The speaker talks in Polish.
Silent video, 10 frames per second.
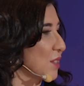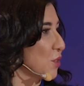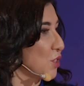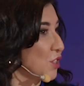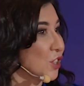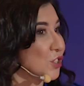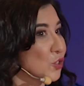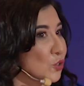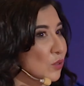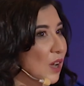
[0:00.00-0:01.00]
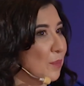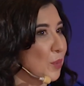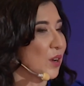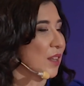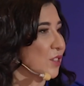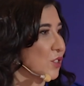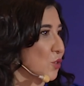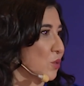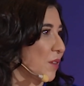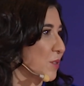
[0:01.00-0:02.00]
co dzień i gdzie szuka porad i
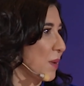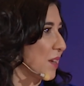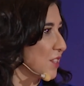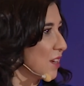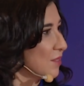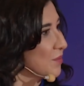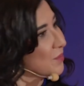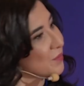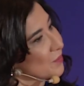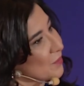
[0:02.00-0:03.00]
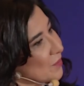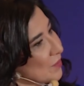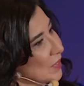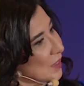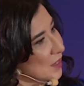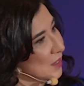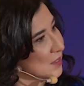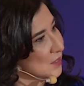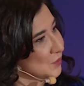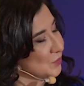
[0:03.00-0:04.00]
gdzie szuka wsparcia? To jest niezwykle
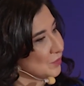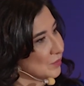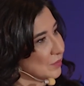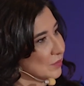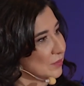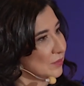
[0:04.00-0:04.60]
skomplikowany proces,